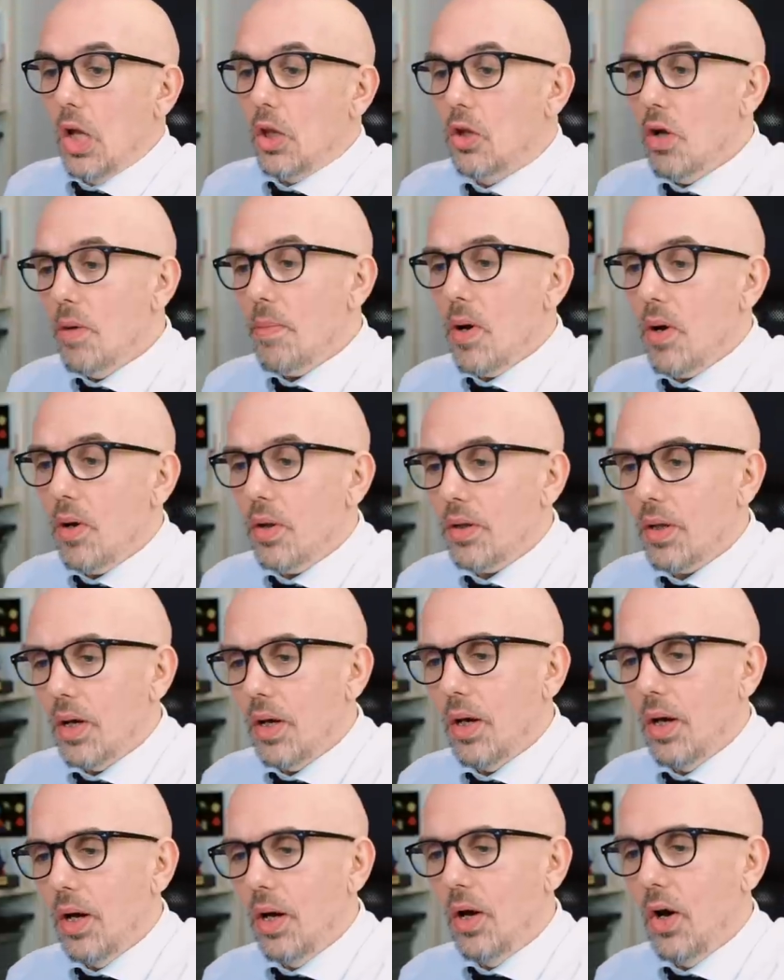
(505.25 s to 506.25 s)

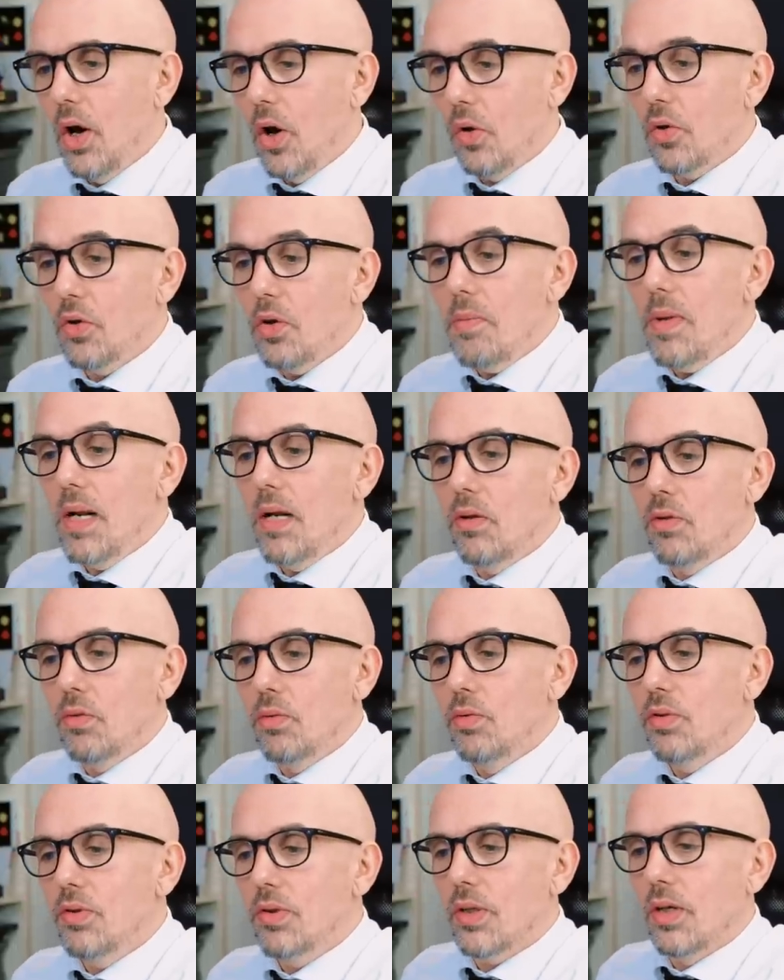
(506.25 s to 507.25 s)
demande euh, en
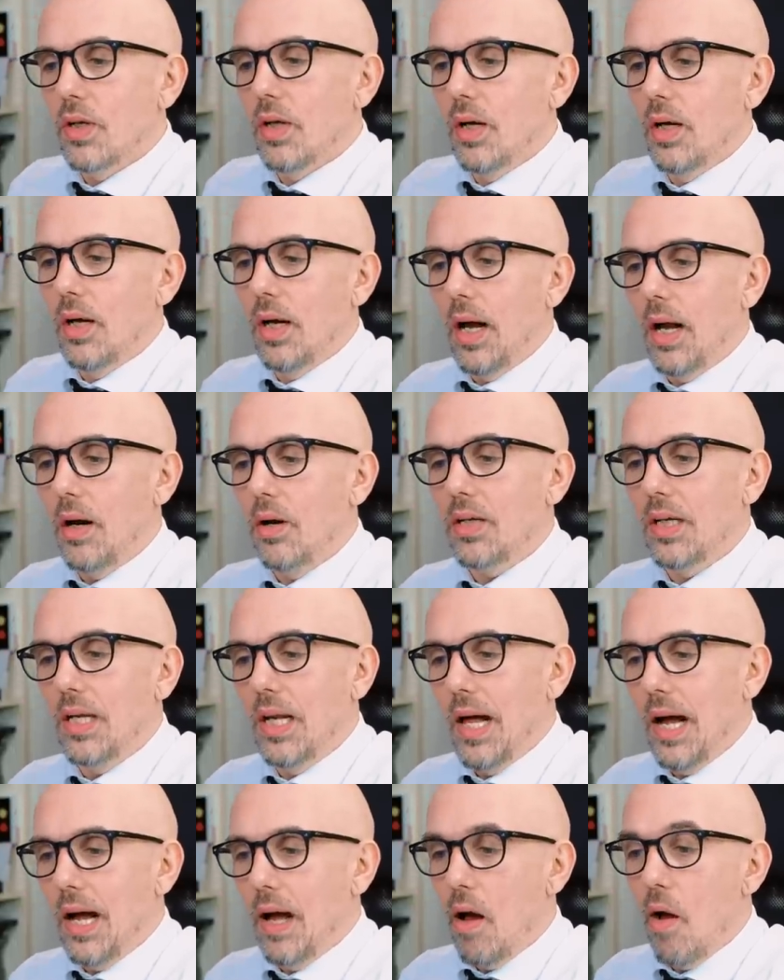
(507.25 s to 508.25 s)
2012, alors
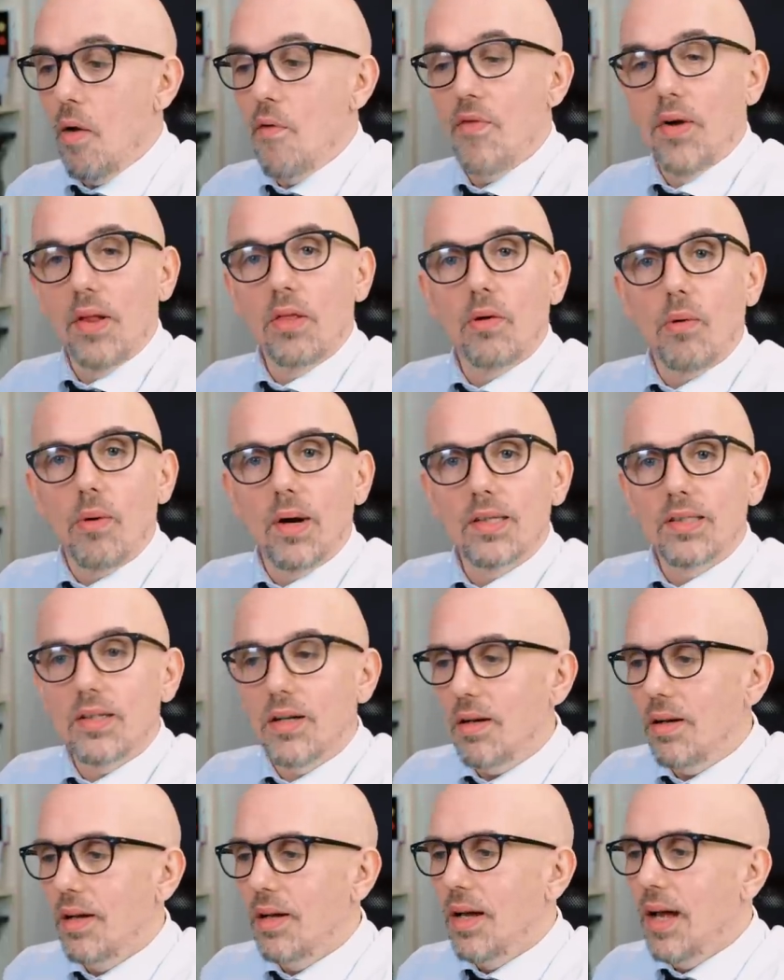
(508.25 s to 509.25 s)
qu'il a 23
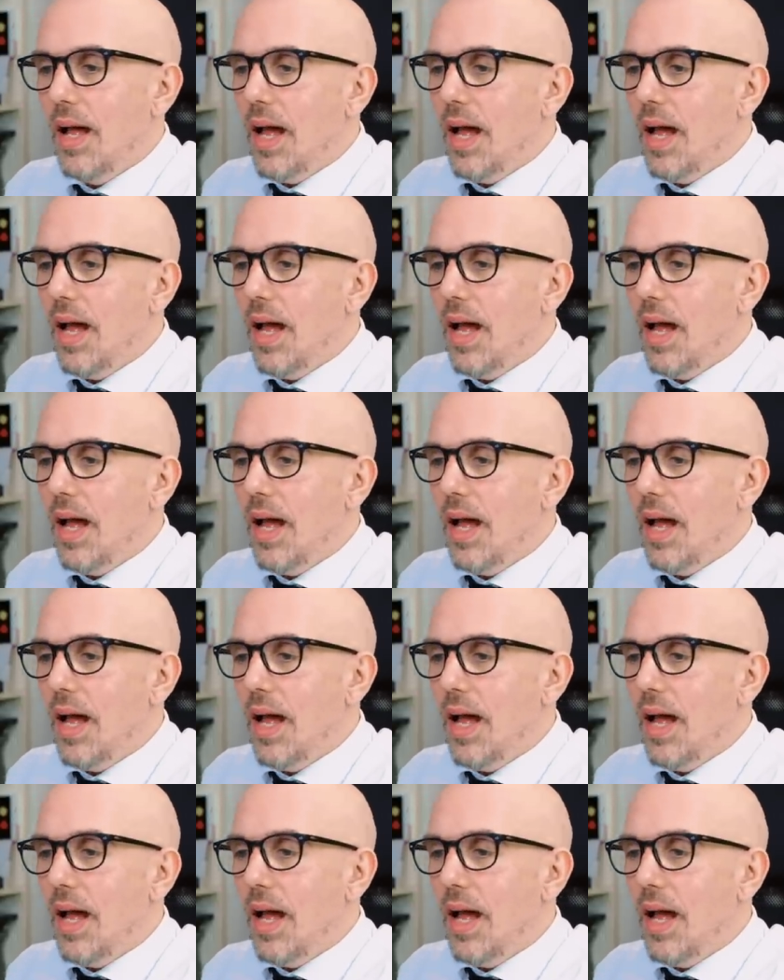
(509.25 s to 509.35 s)
ans,